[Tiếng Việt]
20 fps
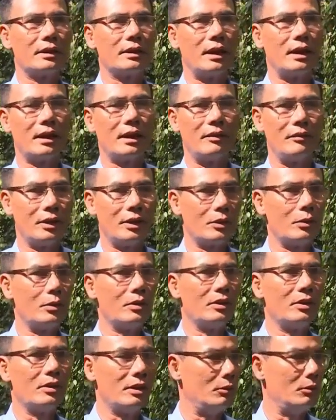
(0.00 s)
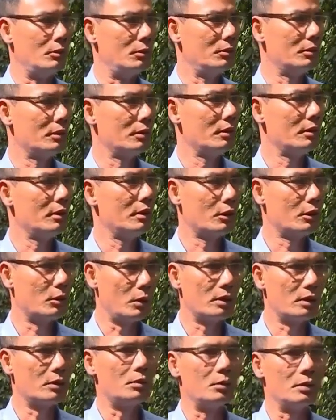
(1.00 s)
dân thì đầu năm phải chọn một ngày
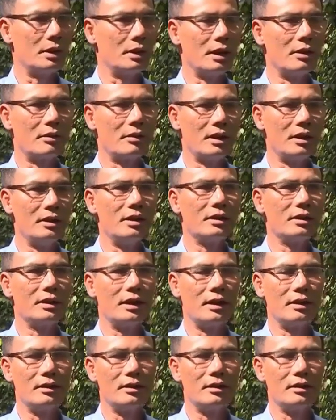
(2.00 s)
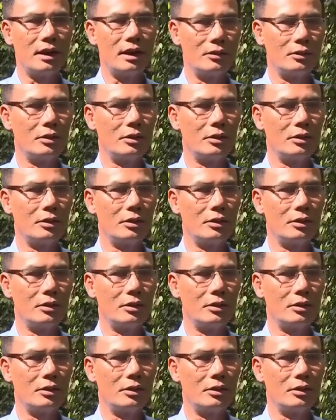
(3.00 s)
đẹp để ra đồng lấy may.